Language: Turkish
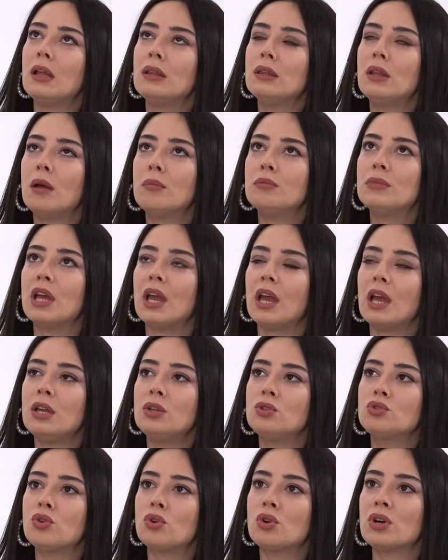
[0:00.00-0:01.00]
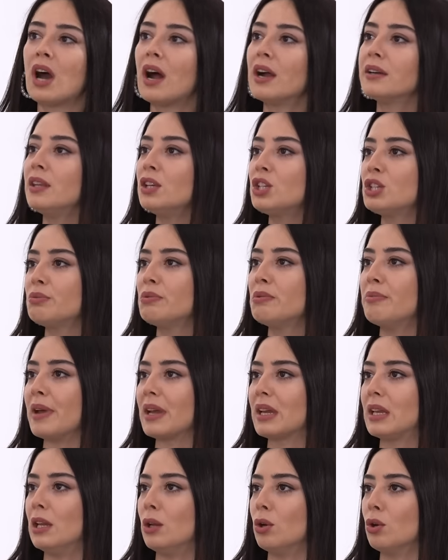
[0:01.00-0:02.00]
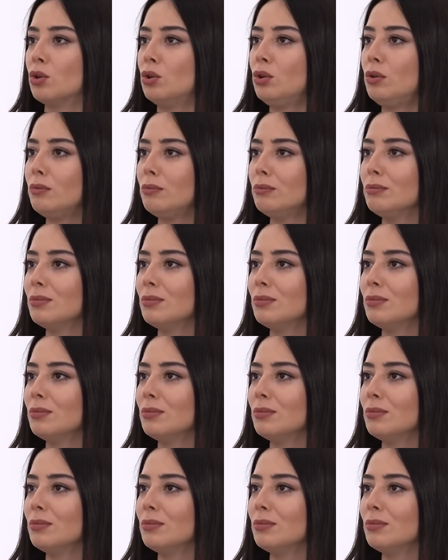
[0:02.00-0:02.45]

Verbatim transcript: anlamda en çok kardeşimi bekliyorum.